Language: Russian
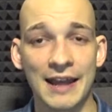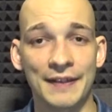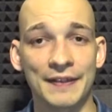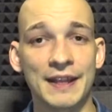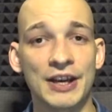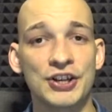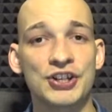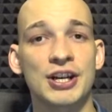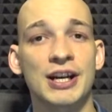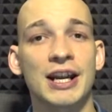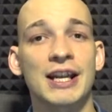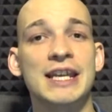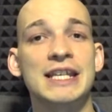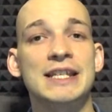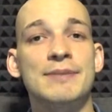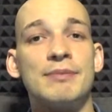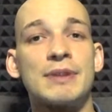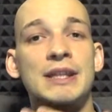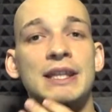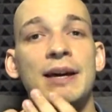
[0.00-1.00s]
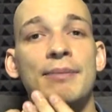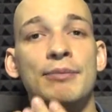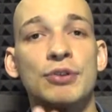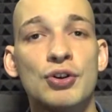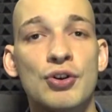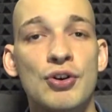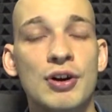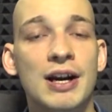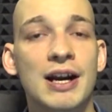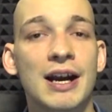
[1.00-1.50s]
Наш организм
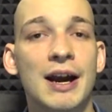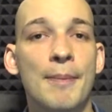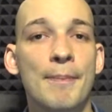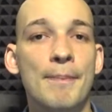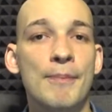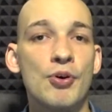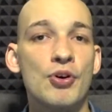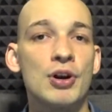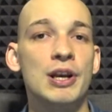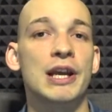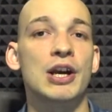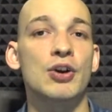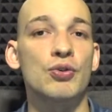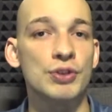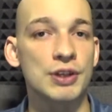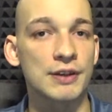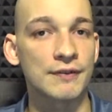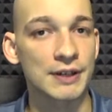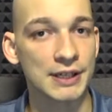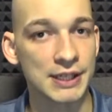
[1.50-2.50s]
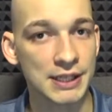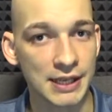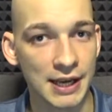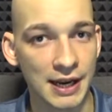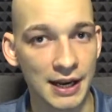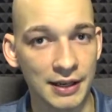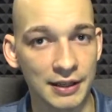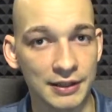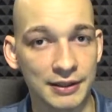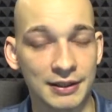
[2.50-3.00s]
намного более
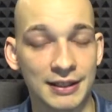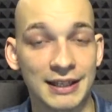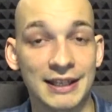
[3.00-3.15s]
универсален,